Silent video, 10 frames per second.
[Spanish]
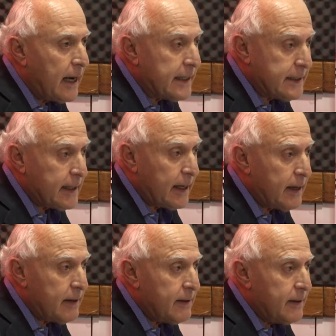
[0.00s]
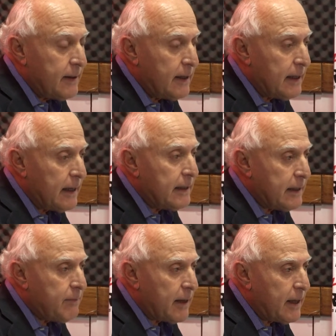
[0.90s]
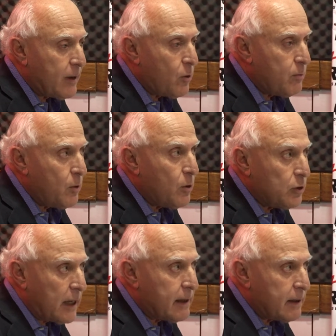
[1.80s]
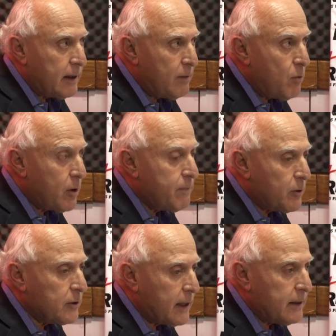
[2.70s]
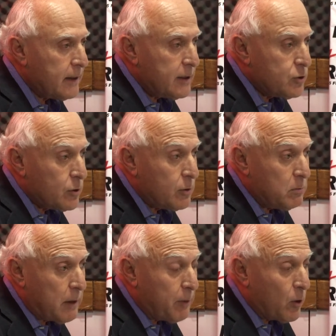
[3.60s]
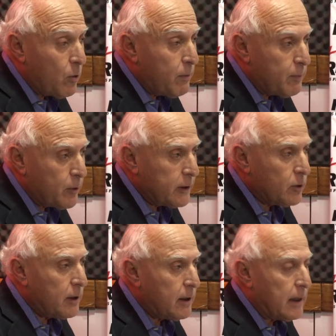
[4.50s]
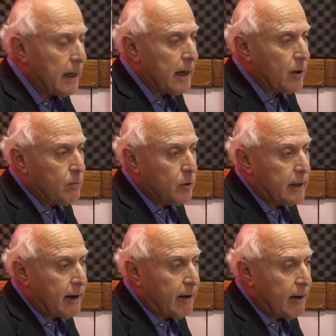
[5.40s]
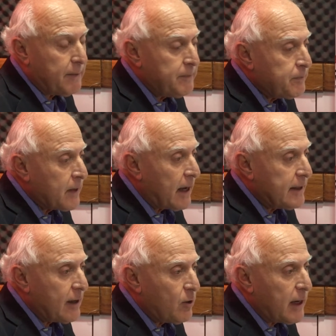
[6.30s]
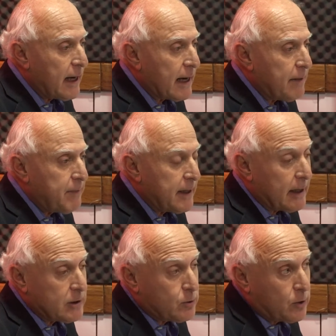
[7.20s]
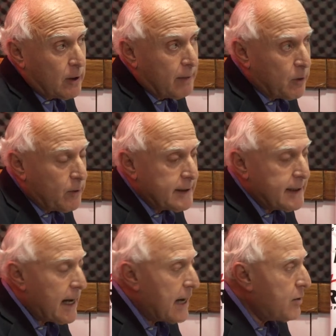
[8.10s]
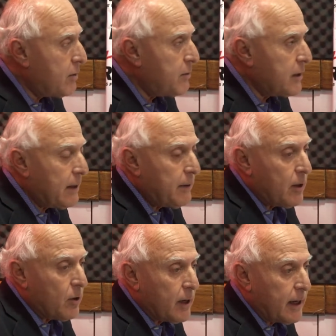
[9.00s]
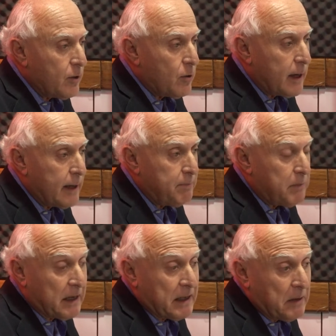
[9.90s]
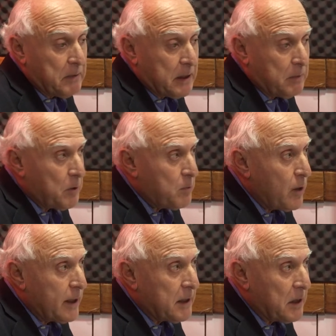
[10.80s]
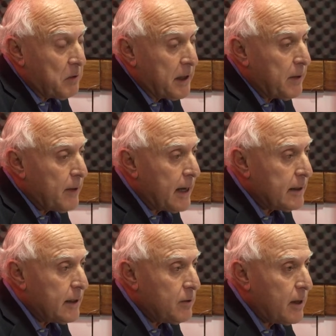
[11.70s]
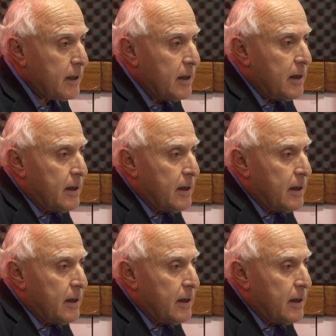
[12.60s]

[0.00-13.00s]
así que el tema de cómo votar es muy importante. Y yo me preocupa un poquito la, cómo está hasta ahora la campaña, sobre todo la provincial, ¿no? Porque veo que no hay prácticamente propuestas, no hay debate, no hay,